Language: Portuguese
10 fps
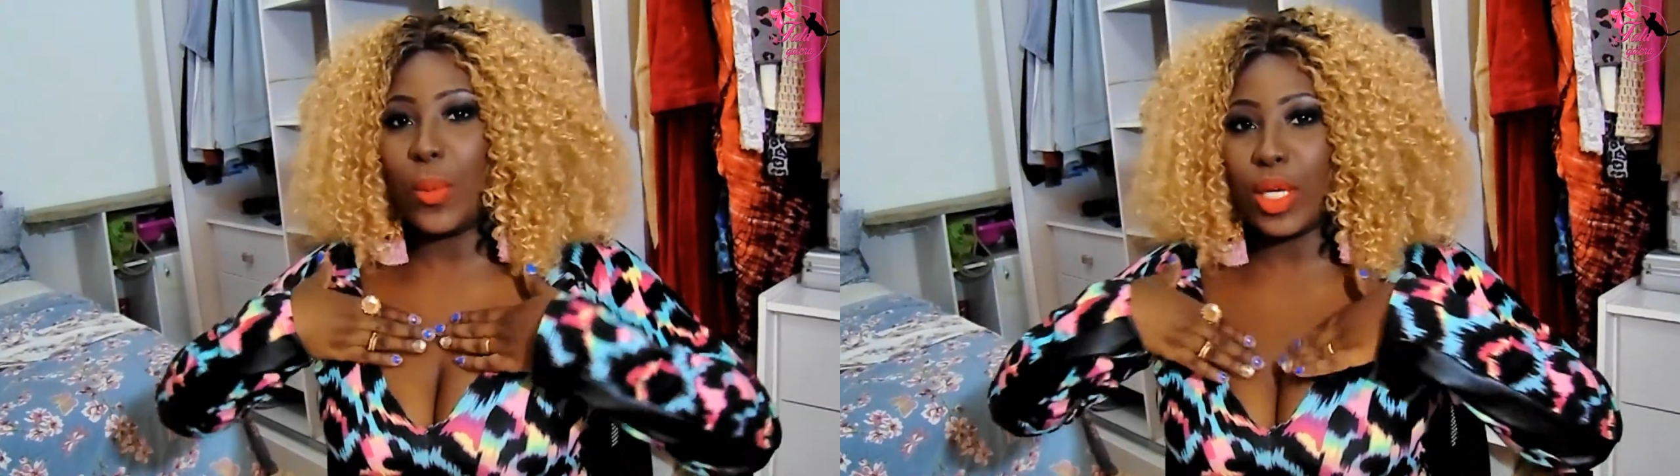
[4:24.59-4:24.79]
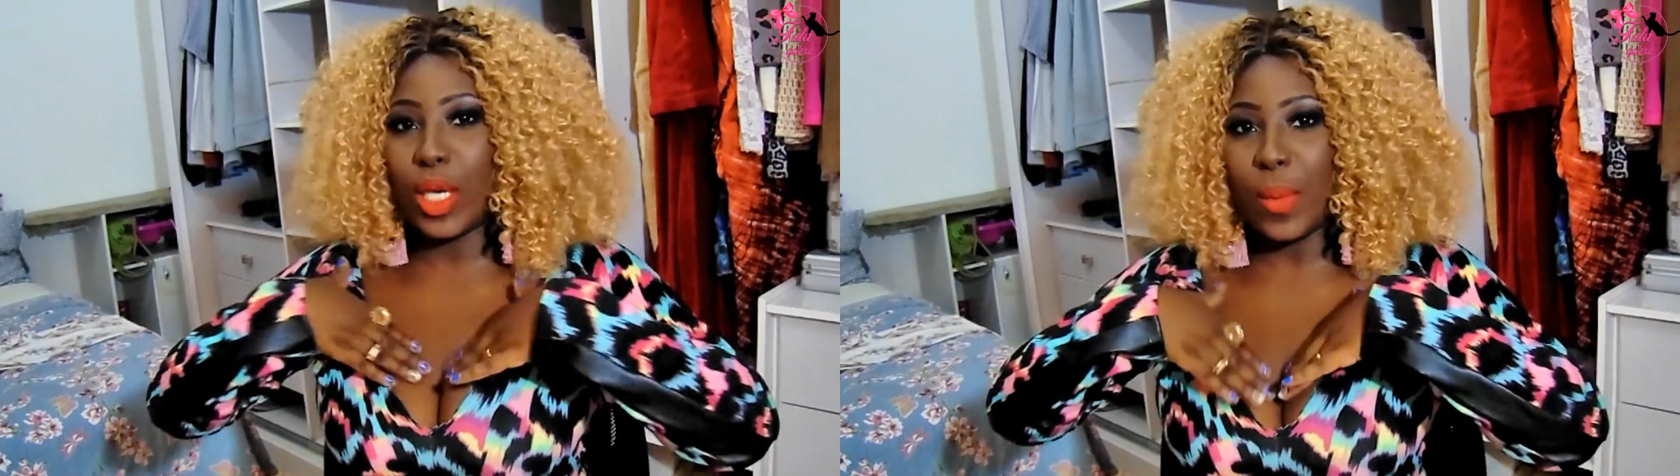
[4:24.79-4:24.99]

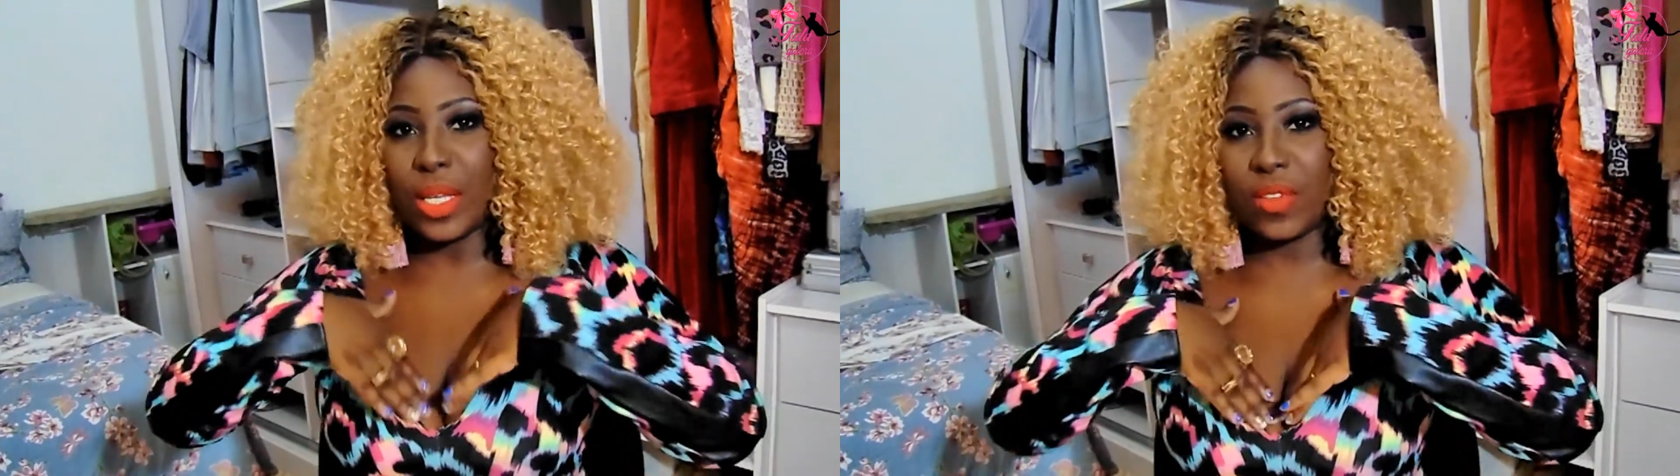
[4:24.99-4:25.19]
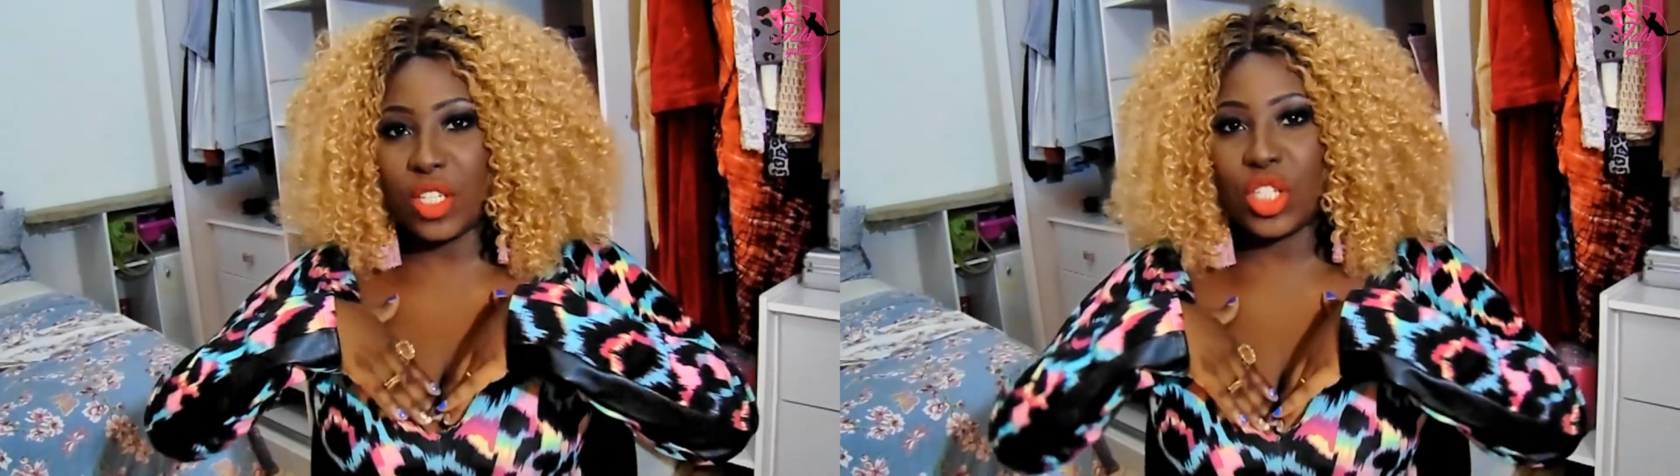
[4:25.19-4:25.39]
um pouquinho
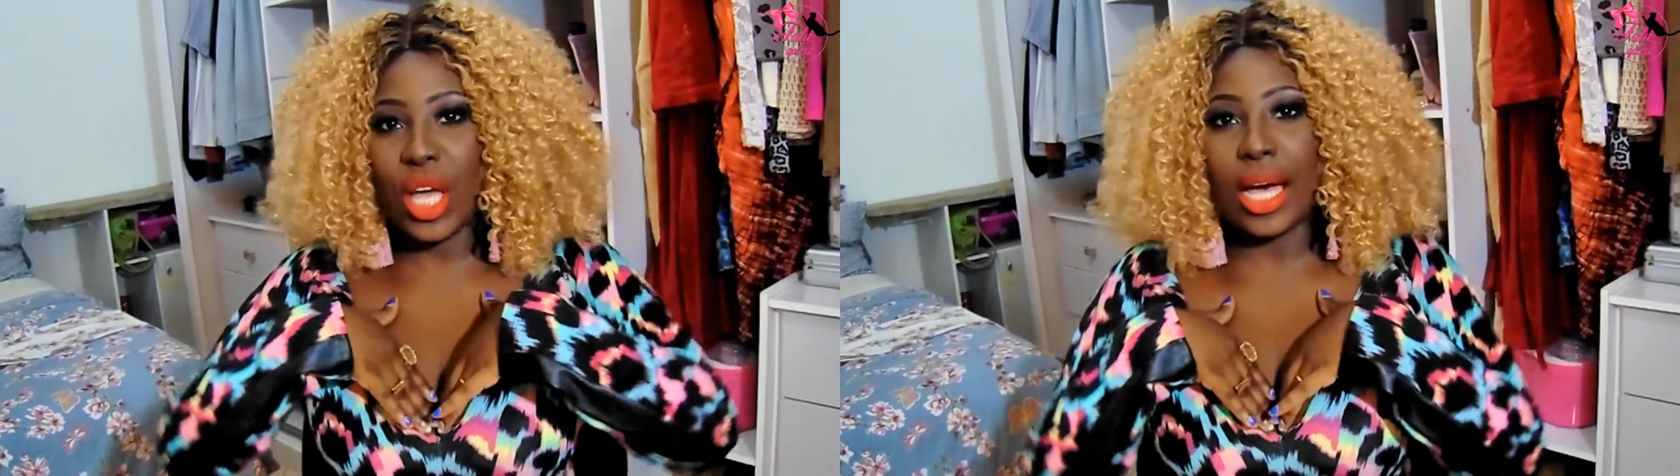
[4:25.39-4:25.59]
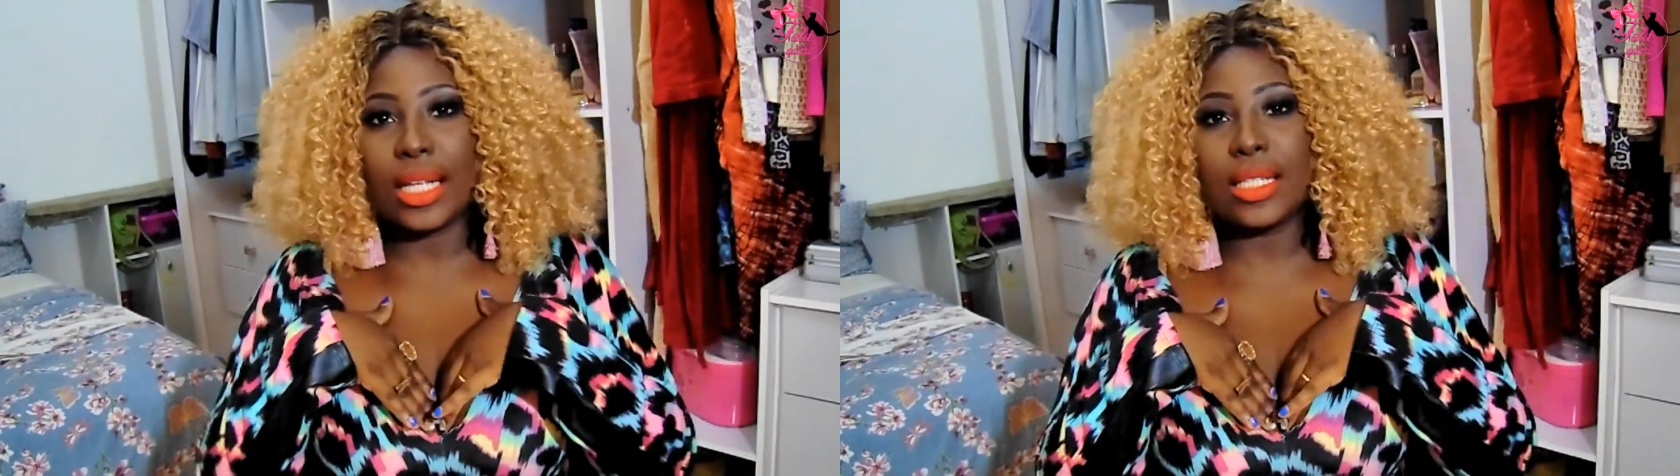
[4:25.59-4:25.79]
mais
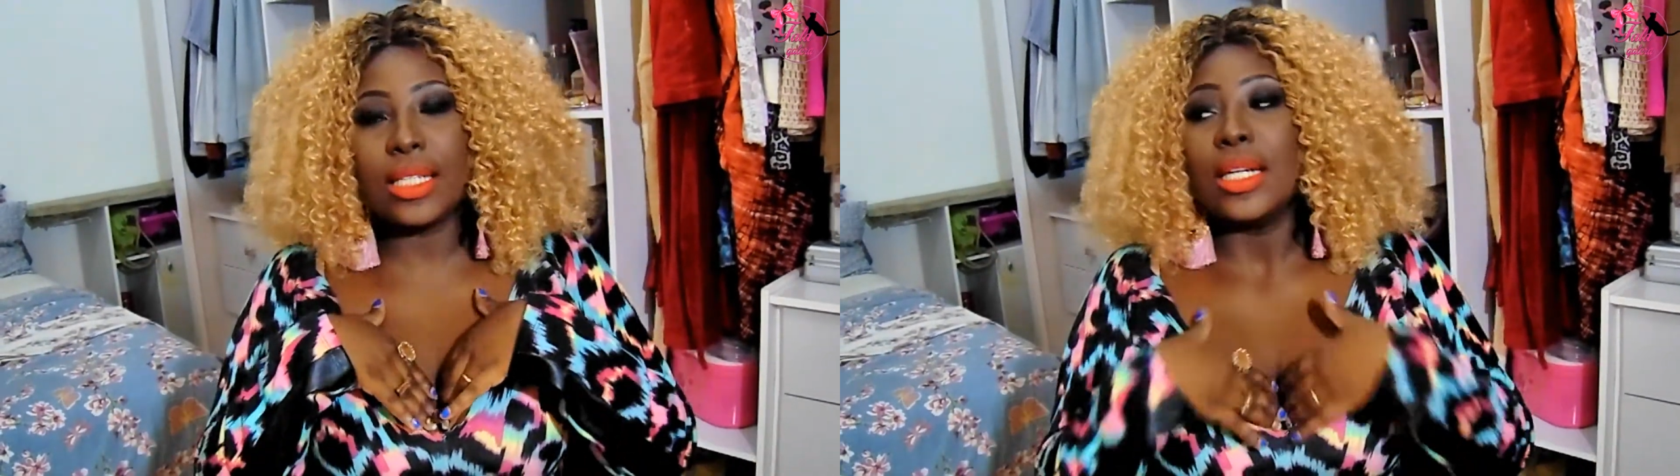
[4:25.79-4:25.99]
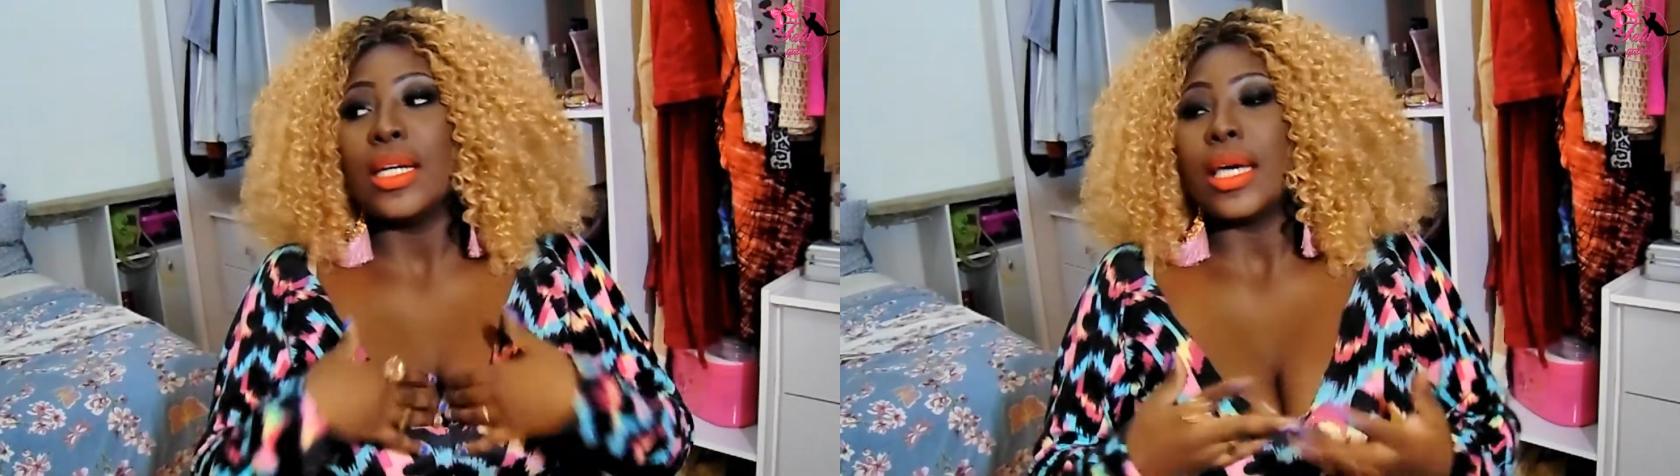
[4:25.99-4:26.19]
fechada.